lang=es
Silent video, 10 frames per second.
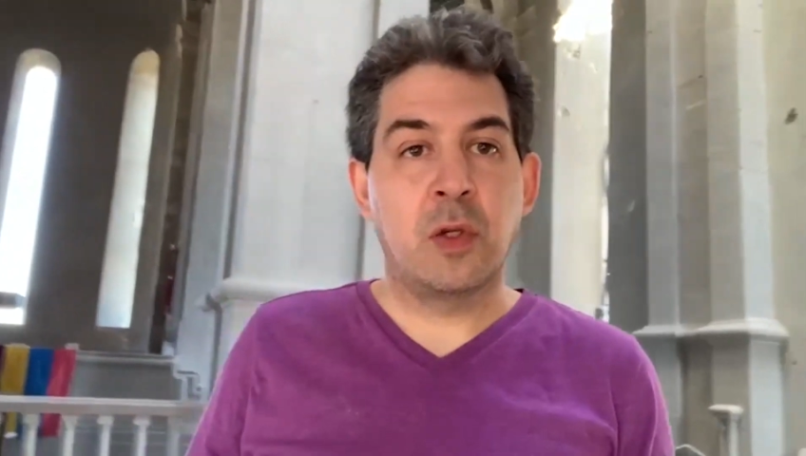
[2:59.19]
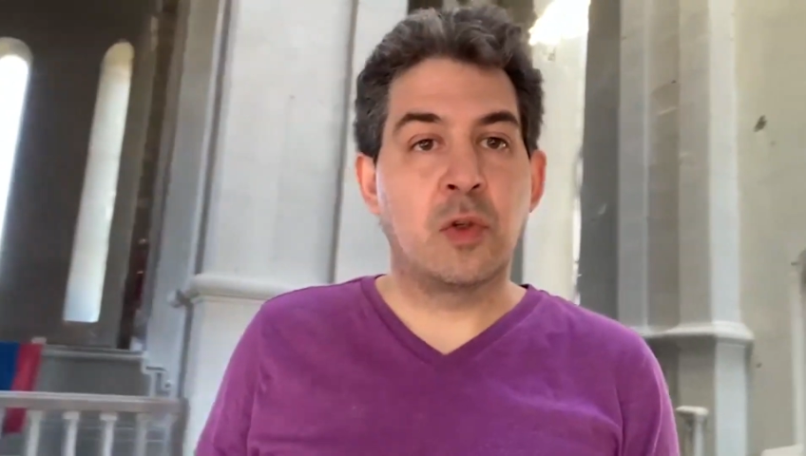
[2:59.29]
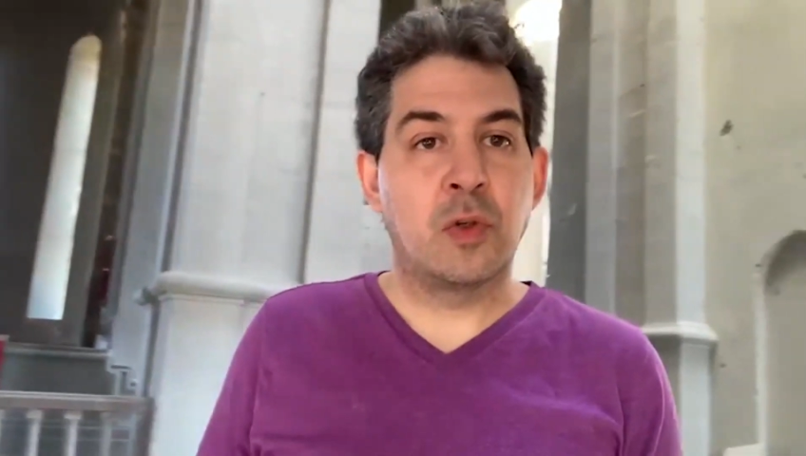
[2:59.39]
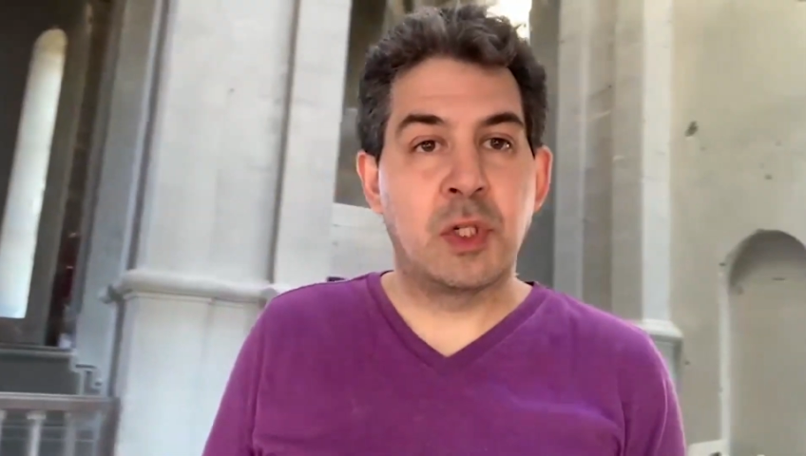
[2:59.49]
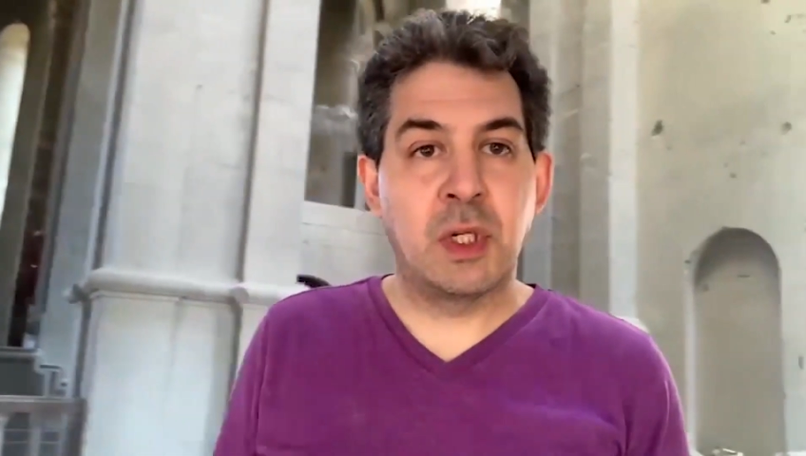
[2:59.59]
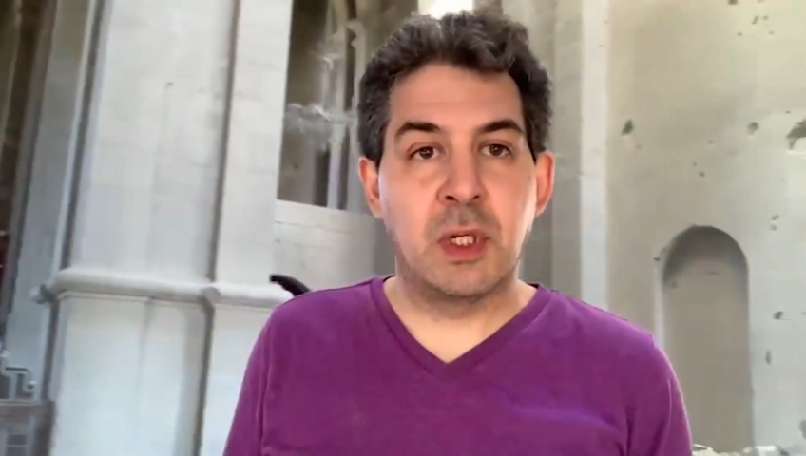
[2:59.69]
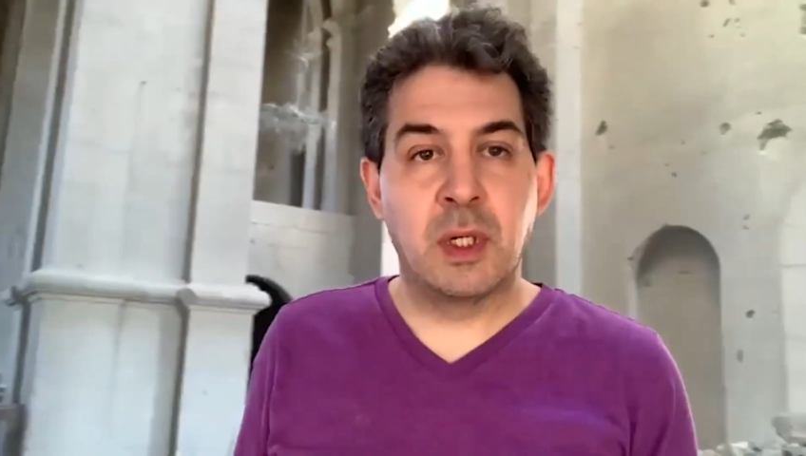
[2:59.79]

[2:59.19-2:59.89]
Yushi.